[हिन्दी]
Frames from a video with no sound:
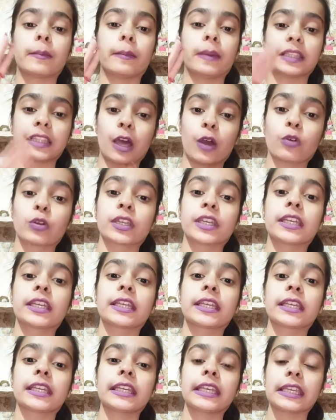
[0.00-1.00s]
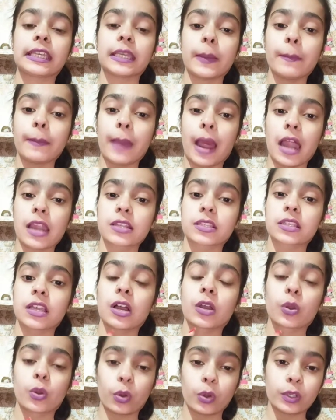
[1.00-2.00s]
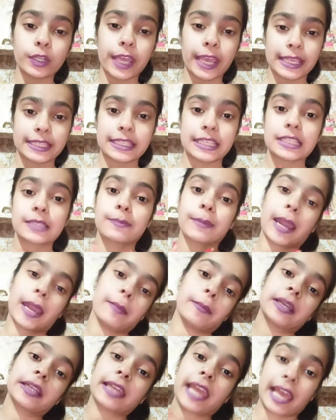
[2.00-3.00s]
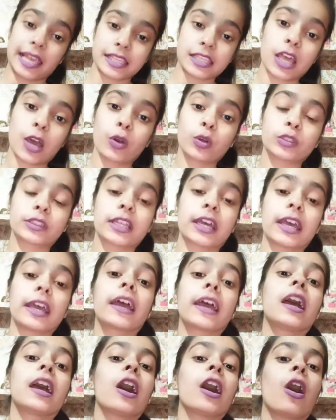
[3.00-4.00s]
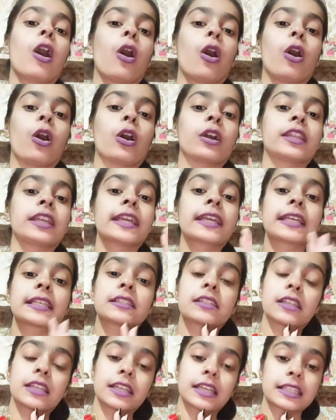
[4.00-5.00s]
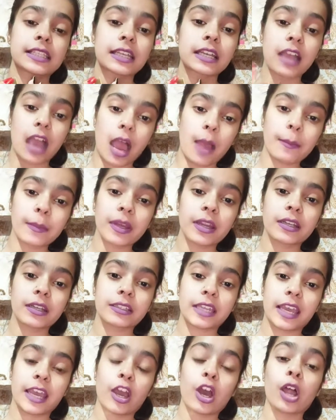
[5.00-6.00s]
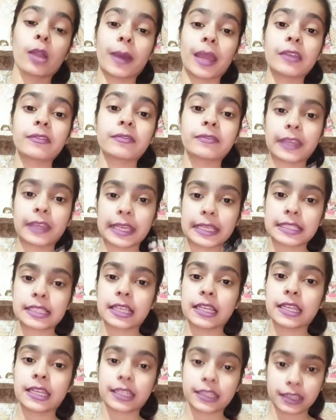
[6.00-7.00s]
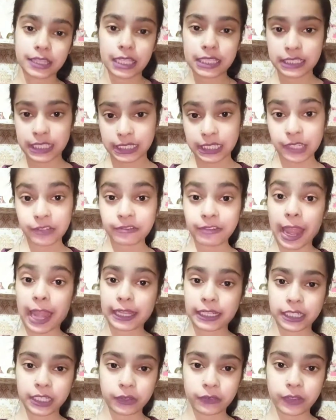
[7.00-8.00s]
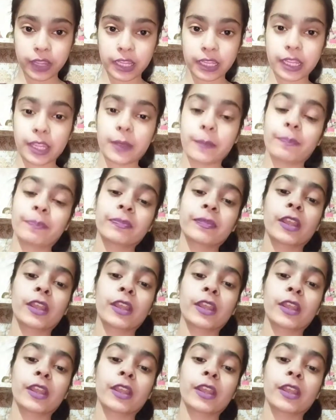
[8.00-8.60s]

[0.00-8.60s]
बताऊंगी कि ये मार्स का गोल्ड एसेंस प्राइमर कैसा होता है और ये किस तरीके से काम करता है और हमारे फेस के लिए कितना ज़्यादा इफ़ेक्टिव है ये